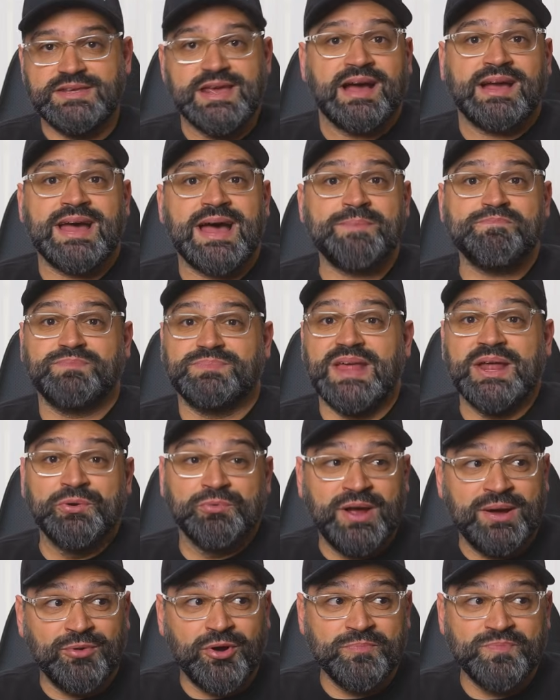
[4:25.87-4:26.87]
Y acá, de
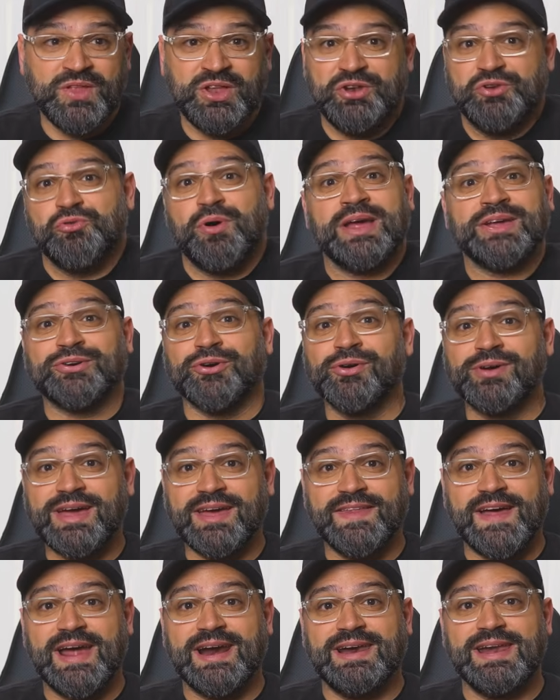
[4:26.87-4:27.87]
nuevo, no hay con
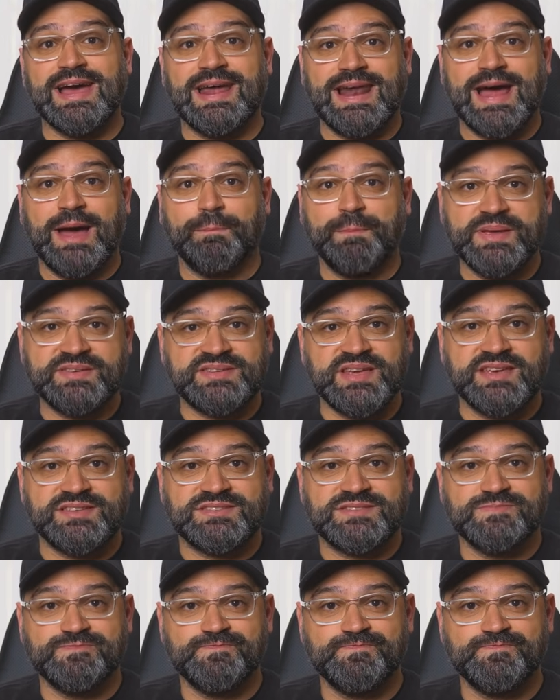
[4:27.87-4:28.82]
qué darle a las PCs.